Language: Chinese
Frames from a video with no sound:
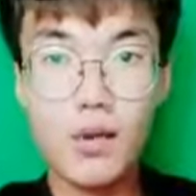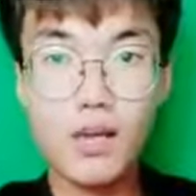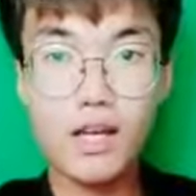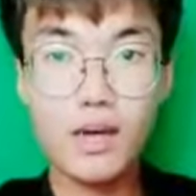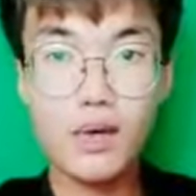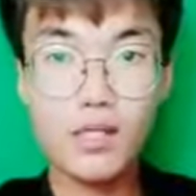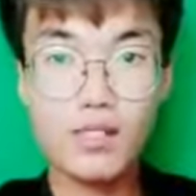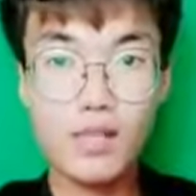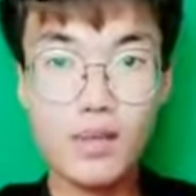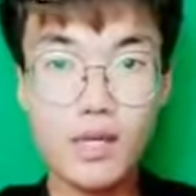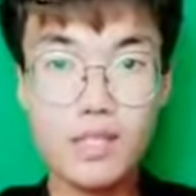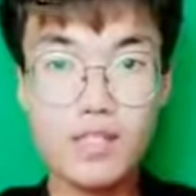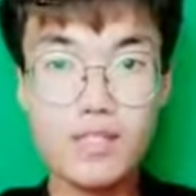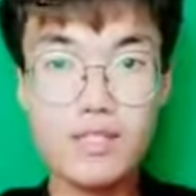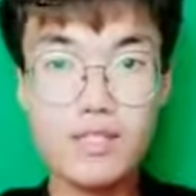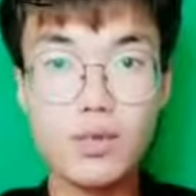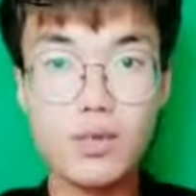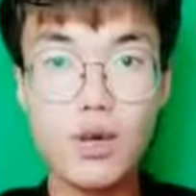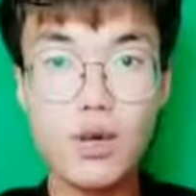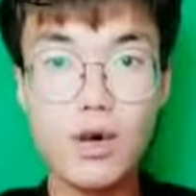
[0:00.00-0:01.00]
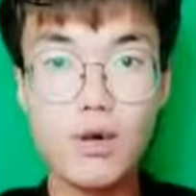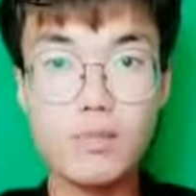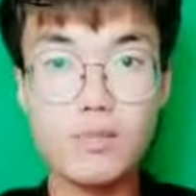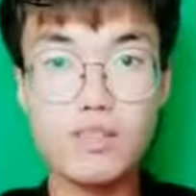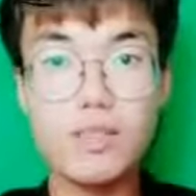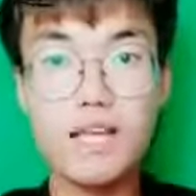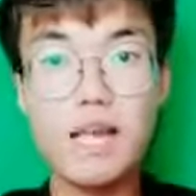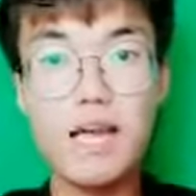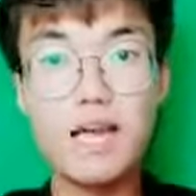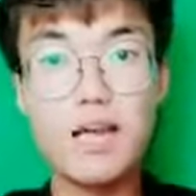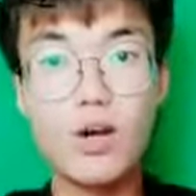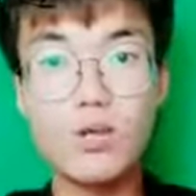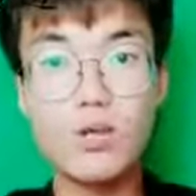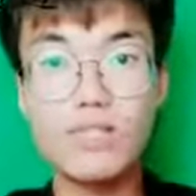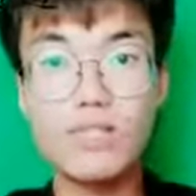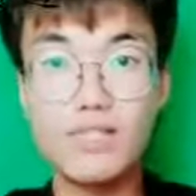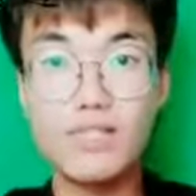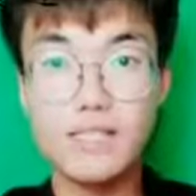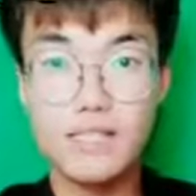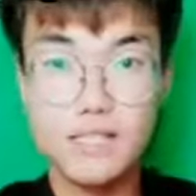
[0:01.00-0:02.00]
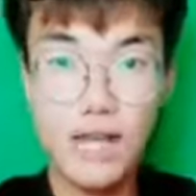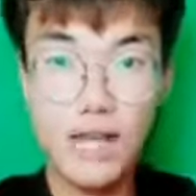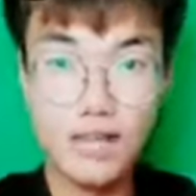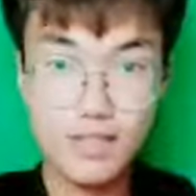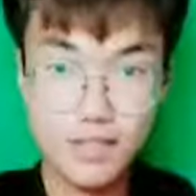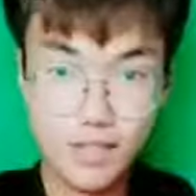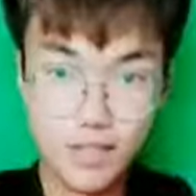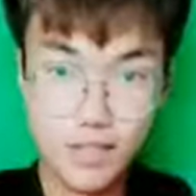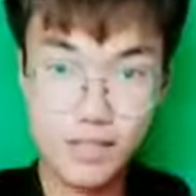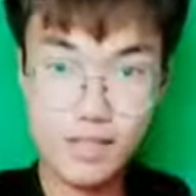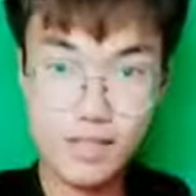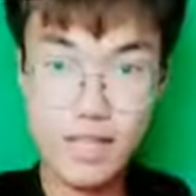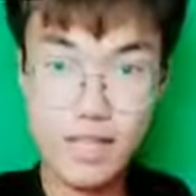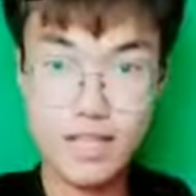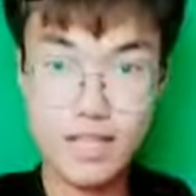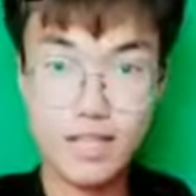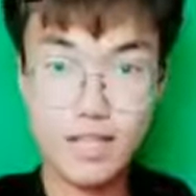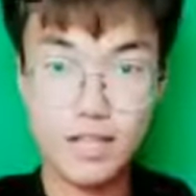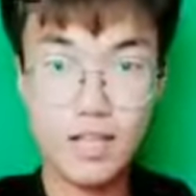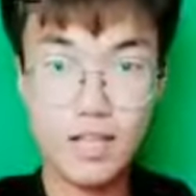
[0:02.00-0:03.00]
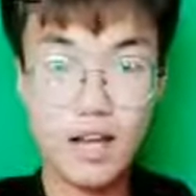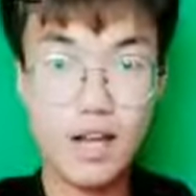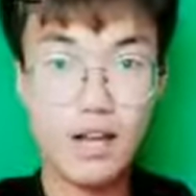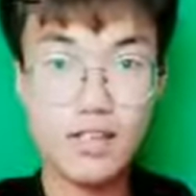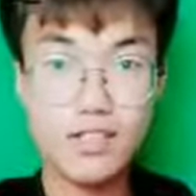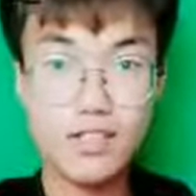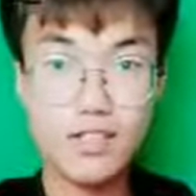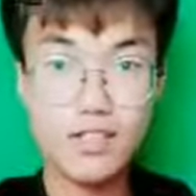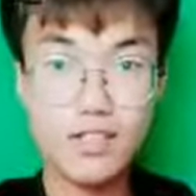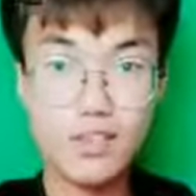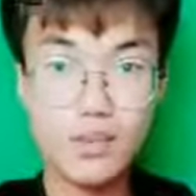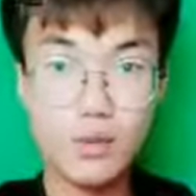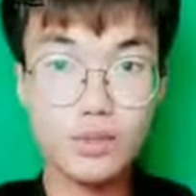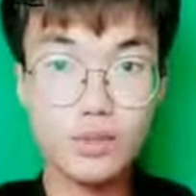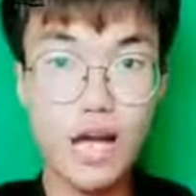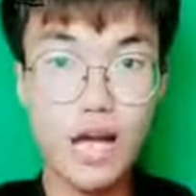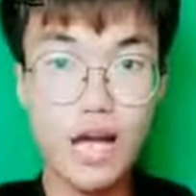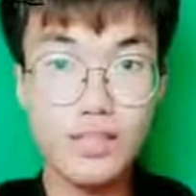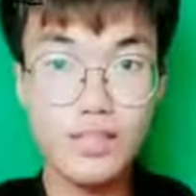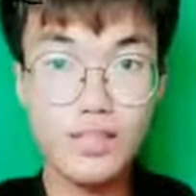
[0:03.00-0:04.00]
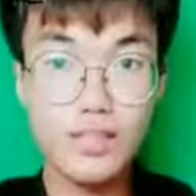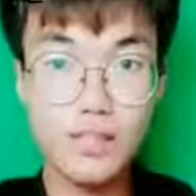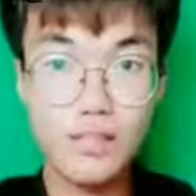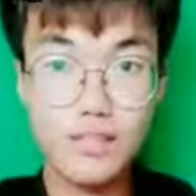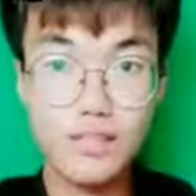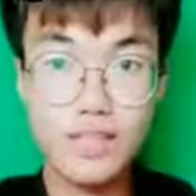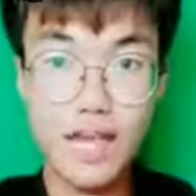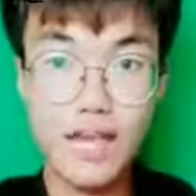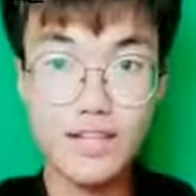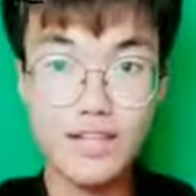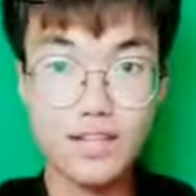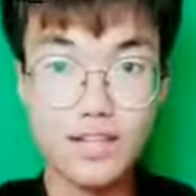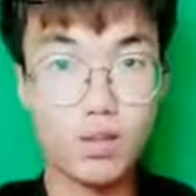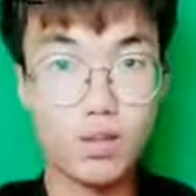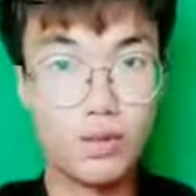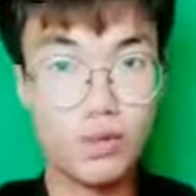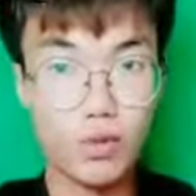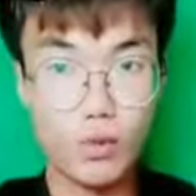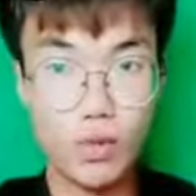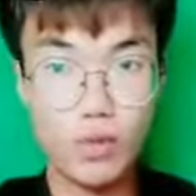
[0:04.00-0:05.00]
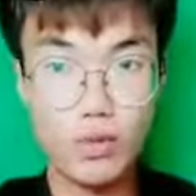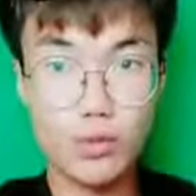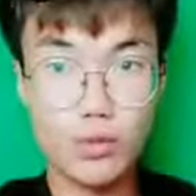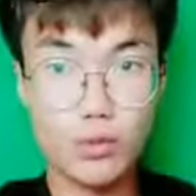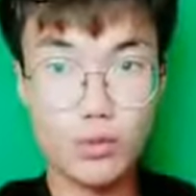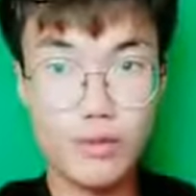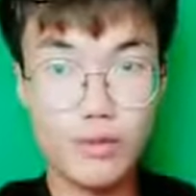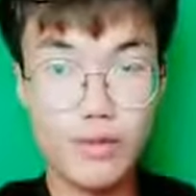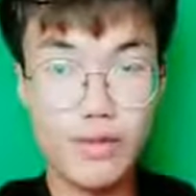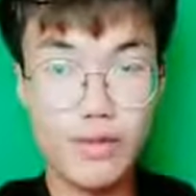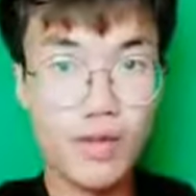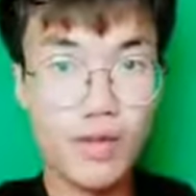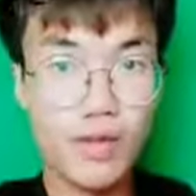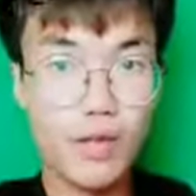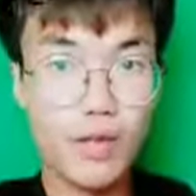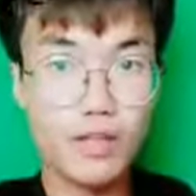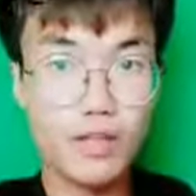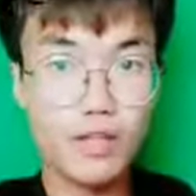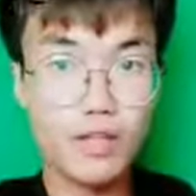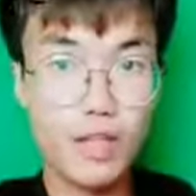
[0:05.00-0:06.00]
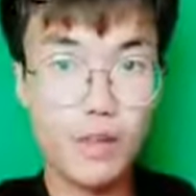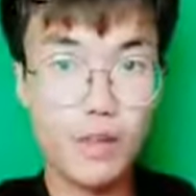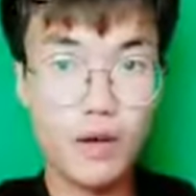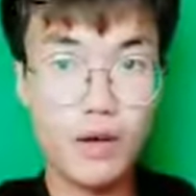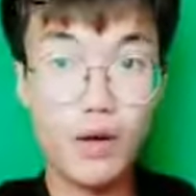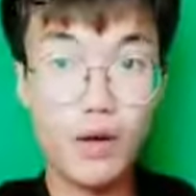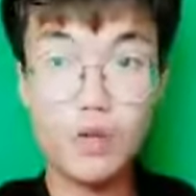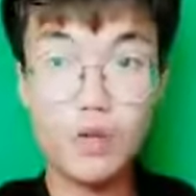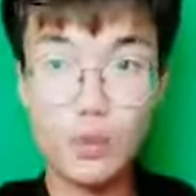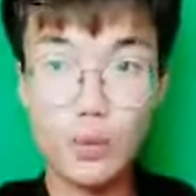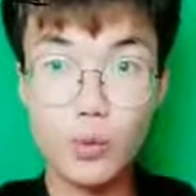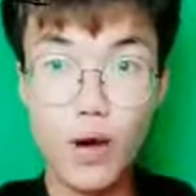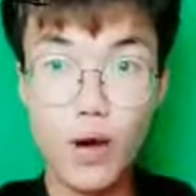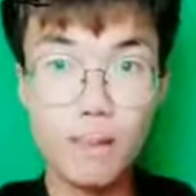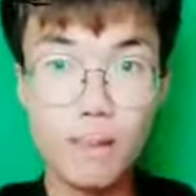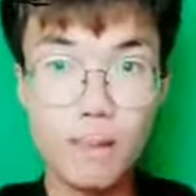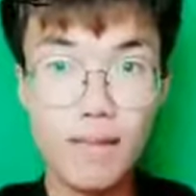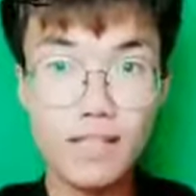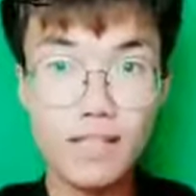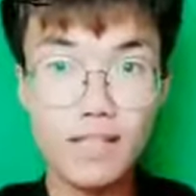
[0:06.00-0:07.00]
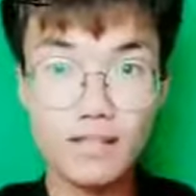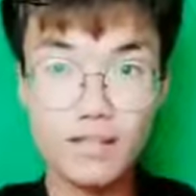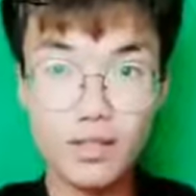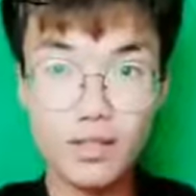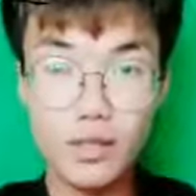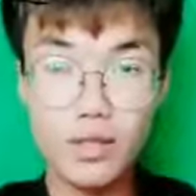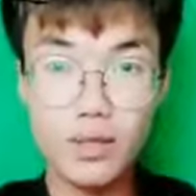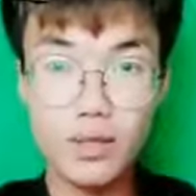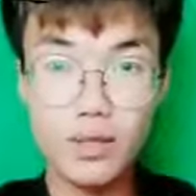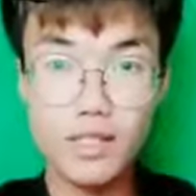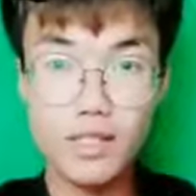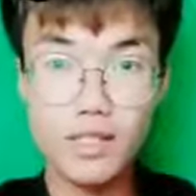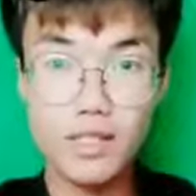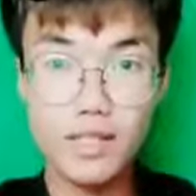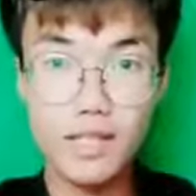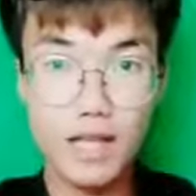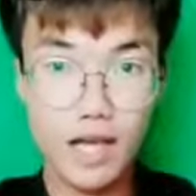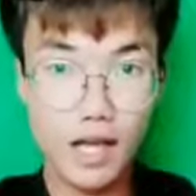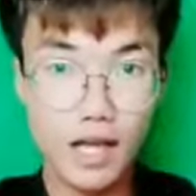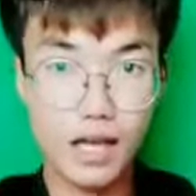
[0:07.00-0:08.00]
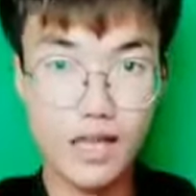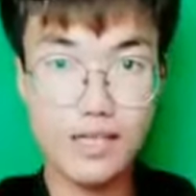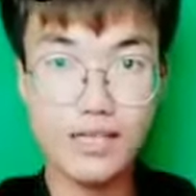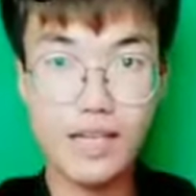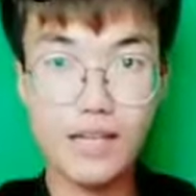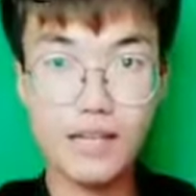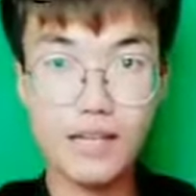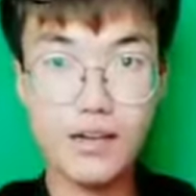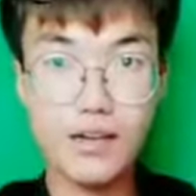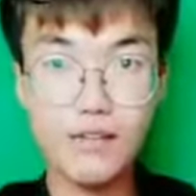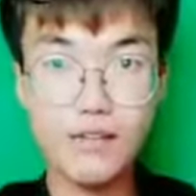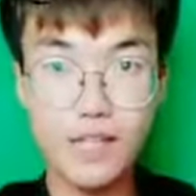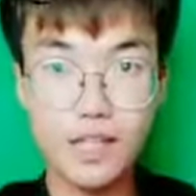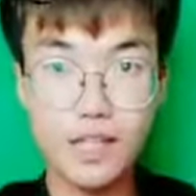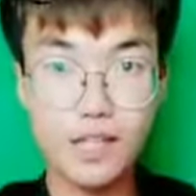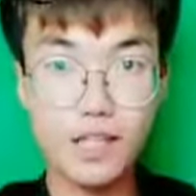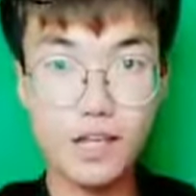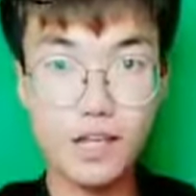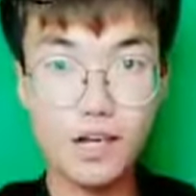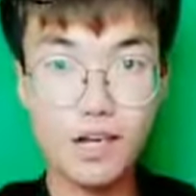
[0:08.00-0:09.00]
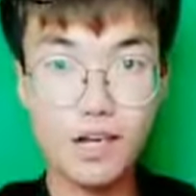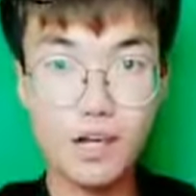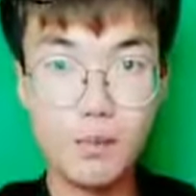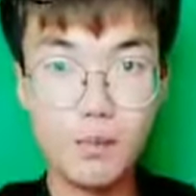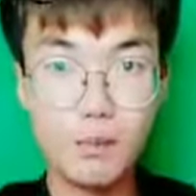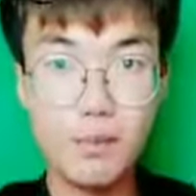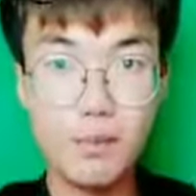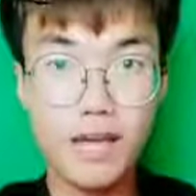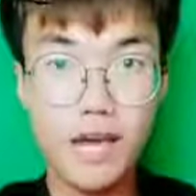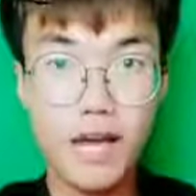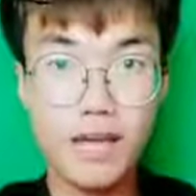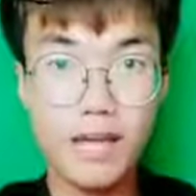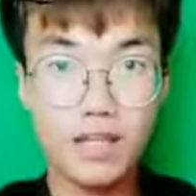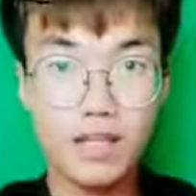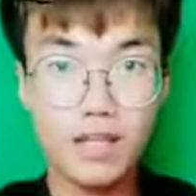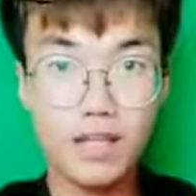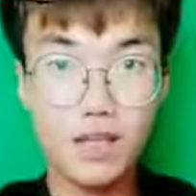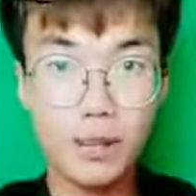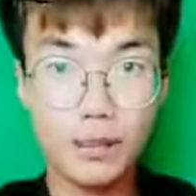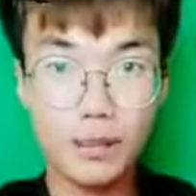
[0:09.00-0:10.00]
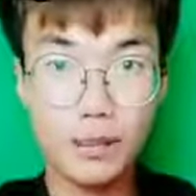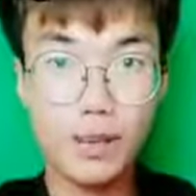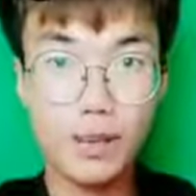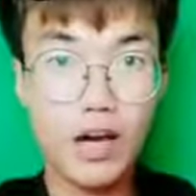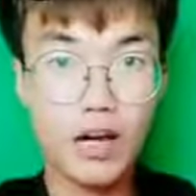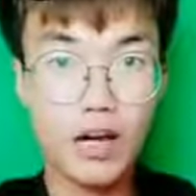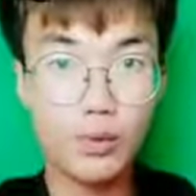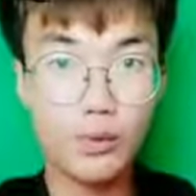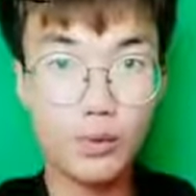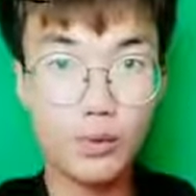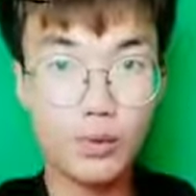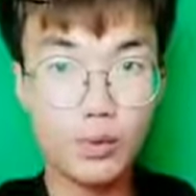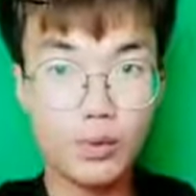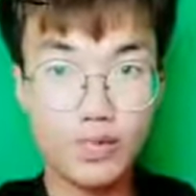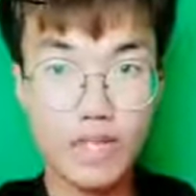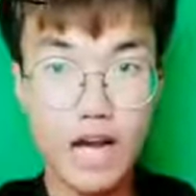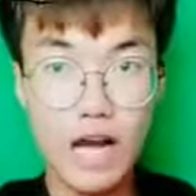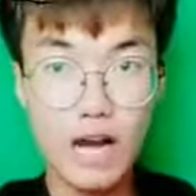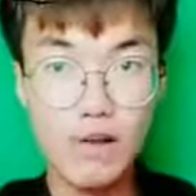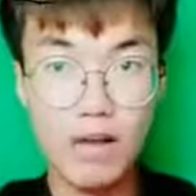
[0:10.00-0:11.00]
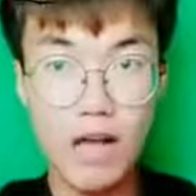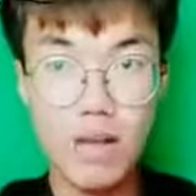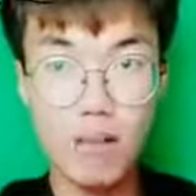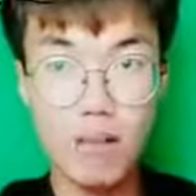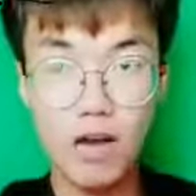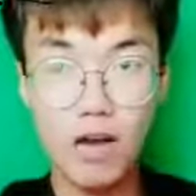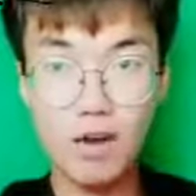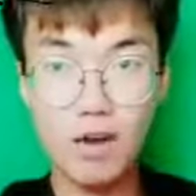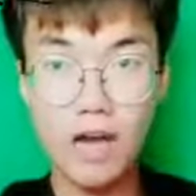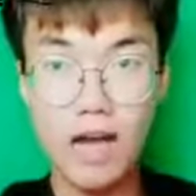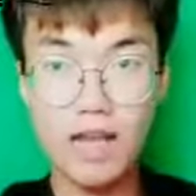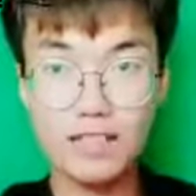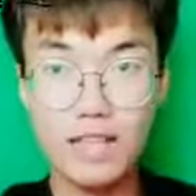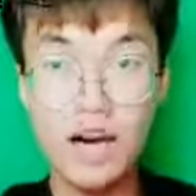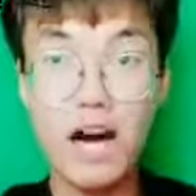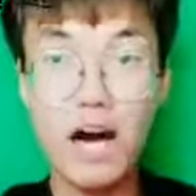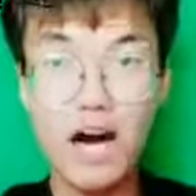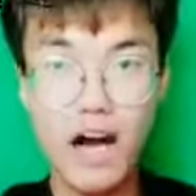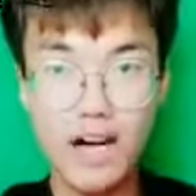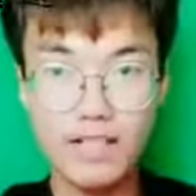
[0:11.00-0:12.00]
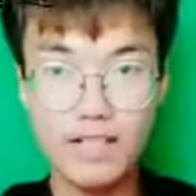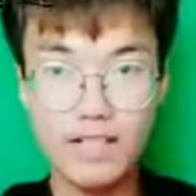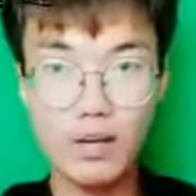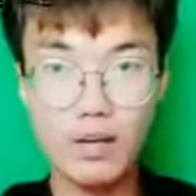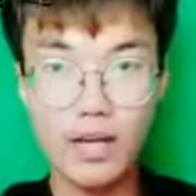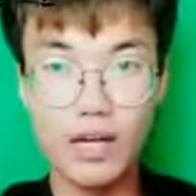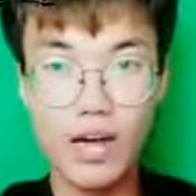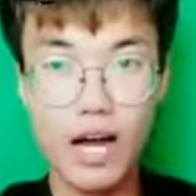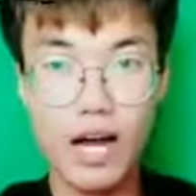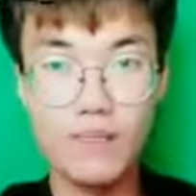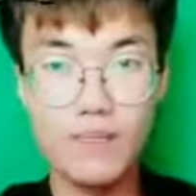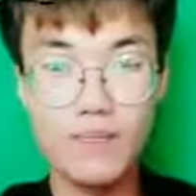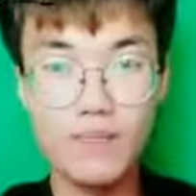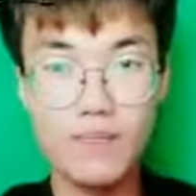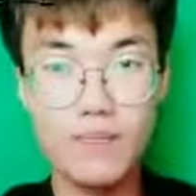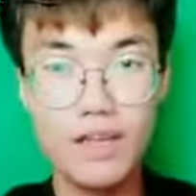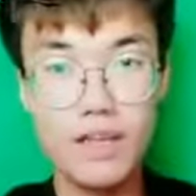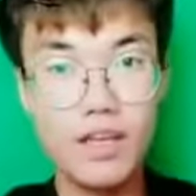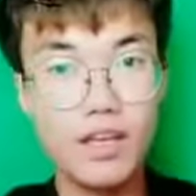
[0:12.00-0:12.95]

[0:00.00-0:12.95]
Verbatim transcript: 看完两位球员的近况，我们再来了解一下今日赛程，看看今日有哪些比赛值得我们关注。那么女王杯的德约科维奇，哈雷赛的费德勒。伯明翰的科维托娃和穆古鲁扎，马洛卡的阿扎伦卡，